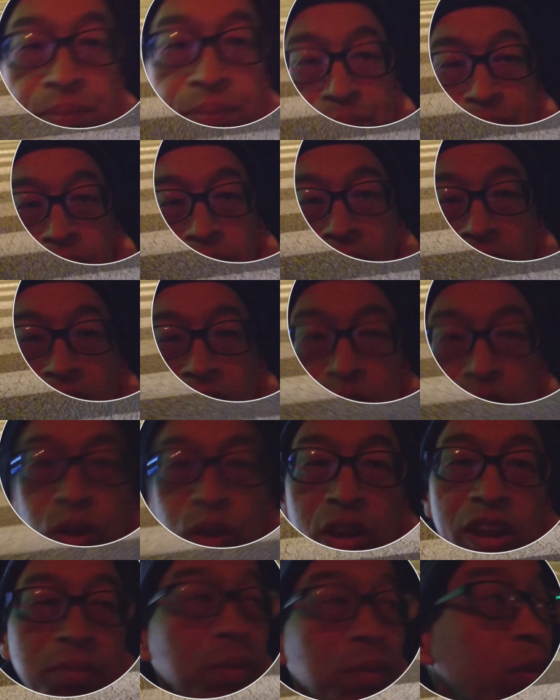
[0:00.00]
えー、一崎奇
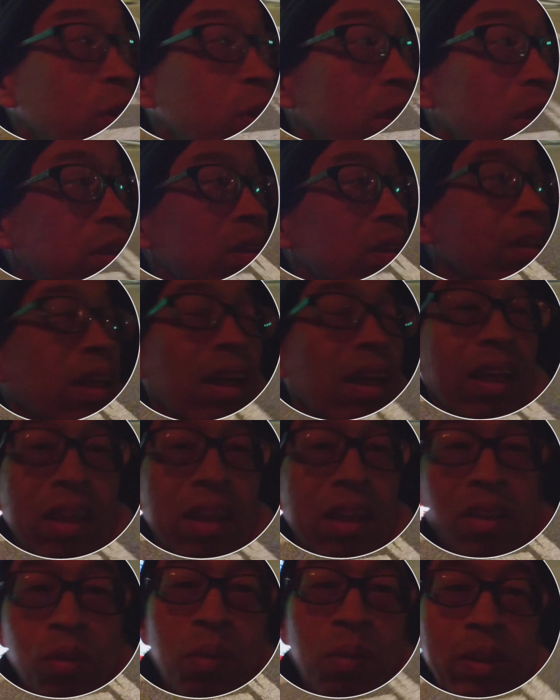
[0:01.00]
妙です、えー、
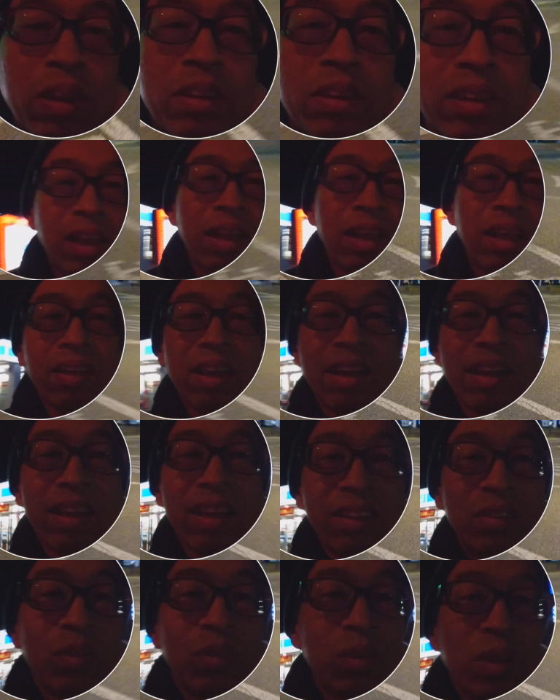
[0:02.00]
今日はですね、えー、
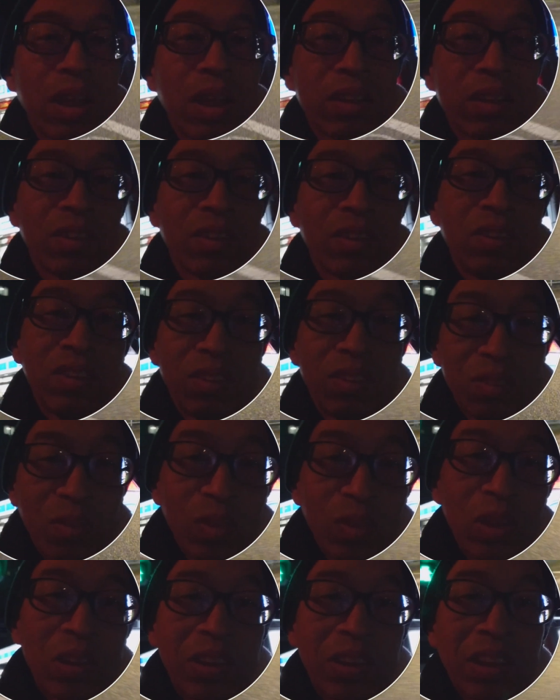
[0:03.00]
12月25
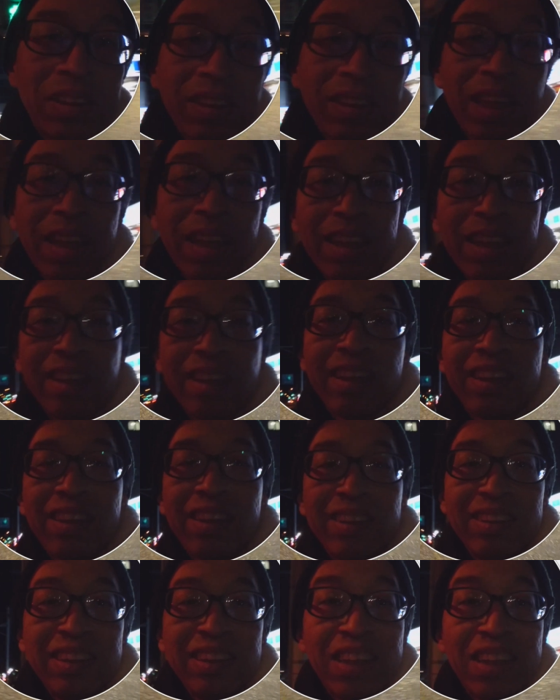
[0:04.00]
日ですね、えー、
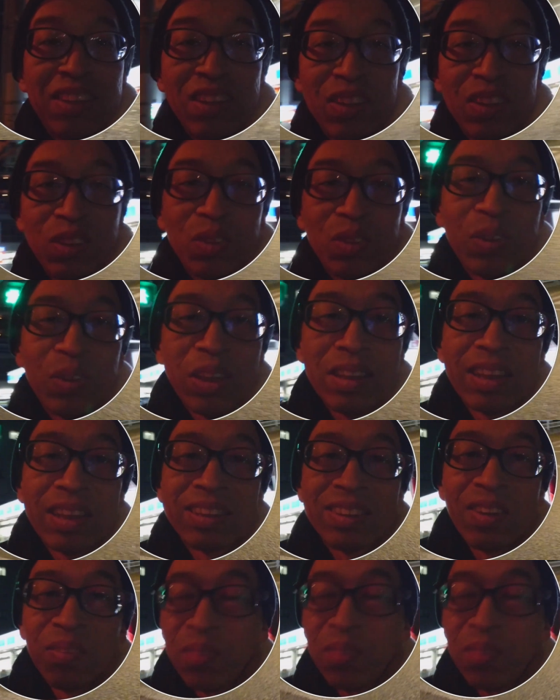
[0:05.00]
2020年ですよ、